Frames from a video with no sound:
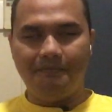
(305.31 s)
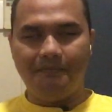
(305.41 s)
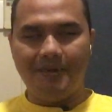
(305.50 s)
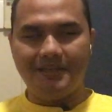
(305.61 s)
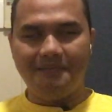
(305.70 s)

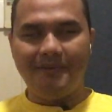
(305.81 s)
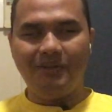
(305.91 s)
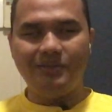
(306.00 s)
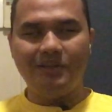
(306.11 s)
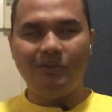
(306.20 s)
maksimal
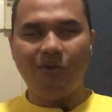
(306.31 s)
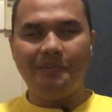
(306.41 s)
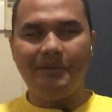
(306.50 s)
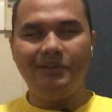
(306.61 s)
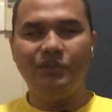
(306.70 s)
itu satu
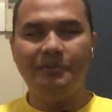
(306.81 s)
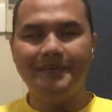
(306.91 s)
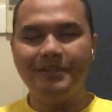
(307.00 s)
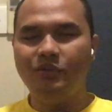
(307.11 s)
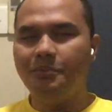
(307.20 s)
koper tuh cuma
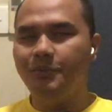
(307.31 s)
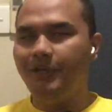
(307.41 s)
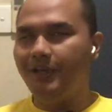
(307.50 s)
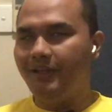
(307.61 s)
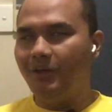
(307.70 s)
bisa
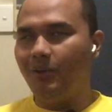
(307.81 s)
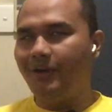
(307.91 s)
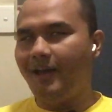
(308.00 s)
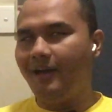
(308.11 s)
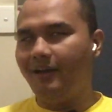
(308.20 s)
23 kilo.
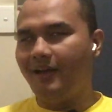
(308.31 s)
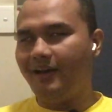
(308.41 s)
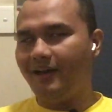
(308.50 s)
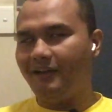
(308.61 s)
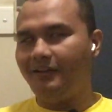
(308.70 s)
Nah,
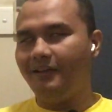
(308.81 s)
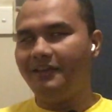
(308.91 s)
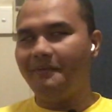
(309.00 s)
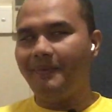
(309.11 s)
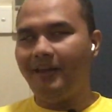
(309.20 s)
karena
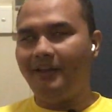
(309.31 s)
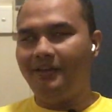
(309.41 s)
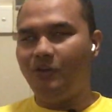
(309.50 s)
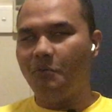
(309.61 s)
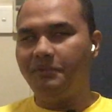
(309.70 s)
kita pengen
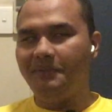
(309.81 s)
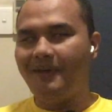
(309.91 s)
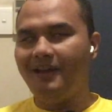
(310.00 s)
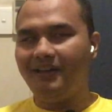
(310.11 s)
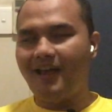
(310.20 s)

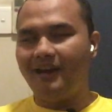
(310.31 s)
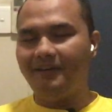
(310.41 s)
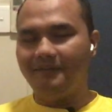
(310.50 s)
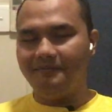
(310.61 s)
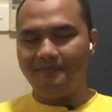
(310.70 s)

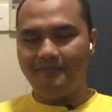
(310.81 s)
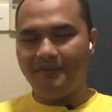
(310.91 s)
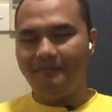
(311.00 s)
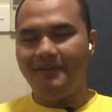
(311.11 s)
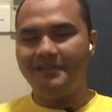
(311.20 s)
dioptimalkan
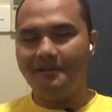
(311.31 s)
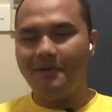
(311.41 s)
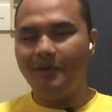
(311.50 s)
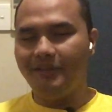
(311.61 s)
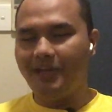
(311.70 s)
bisa
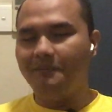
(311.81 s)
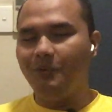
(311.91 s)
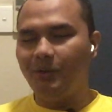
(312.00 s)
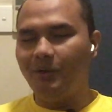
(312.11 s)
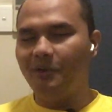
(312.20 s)
bawa 30
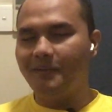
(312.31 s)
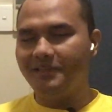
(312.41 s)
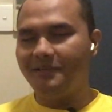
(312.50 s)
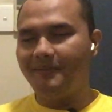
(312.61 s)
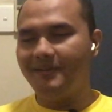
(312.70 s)
kilo
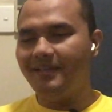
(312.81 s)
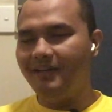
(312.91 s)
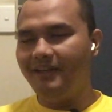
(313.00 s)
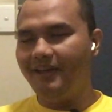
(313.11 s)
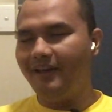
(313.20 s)
maksimal,
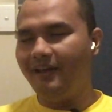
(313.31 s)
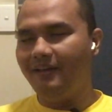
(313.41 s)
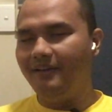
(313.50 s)
jadi ya